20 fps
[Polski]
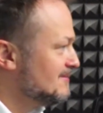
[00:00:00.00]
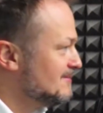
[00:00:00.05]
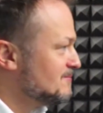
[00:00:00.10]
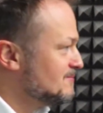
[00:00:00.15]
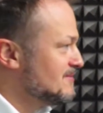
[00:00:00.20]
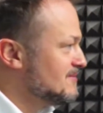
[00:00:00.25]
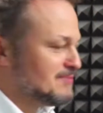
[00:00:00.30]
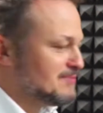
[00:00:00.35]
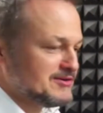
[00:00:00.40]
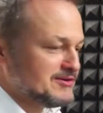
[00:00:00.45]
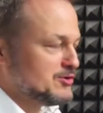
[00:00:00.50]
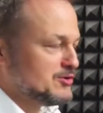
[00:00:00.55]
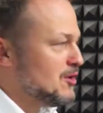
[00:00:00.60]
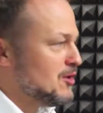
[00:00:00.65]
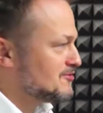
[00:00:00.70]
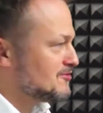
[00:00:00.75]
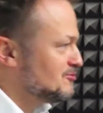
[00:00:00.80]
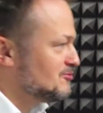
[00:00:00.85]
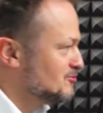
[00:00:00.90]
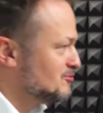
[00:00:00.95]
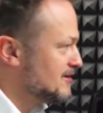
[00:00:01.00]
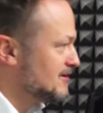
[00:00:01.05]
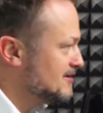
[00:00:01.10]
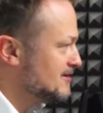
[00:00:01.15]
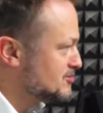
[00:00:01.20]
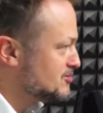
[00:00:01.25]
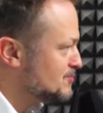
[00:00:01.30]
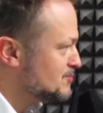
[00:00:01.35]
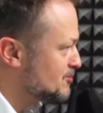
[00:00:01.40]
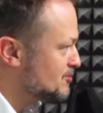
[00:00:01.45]
więc pan się łatwo tutaj
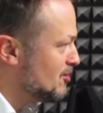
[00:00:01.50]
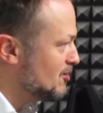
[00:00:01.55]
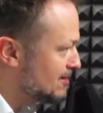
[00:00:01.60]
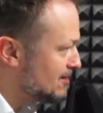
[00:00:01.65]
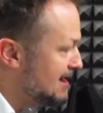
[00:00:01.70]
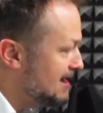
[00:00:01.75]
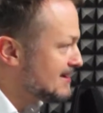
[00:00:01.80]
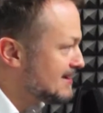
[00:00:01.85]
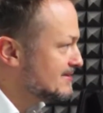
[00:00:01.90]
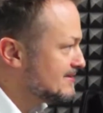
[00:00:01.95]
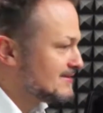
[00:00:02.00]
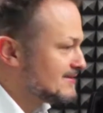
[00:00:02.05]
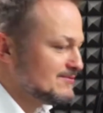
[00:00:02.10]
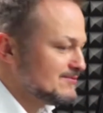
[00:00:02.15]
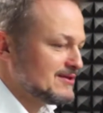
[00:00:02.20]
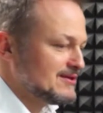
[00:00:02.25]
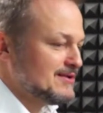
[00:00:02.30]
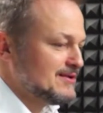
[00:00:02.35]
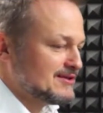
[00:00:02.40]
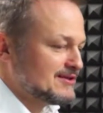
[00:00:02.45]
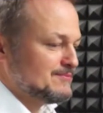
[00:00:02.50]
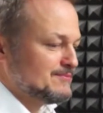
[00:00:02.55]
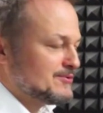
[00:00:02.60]
szybko ogarnie z tym tematem.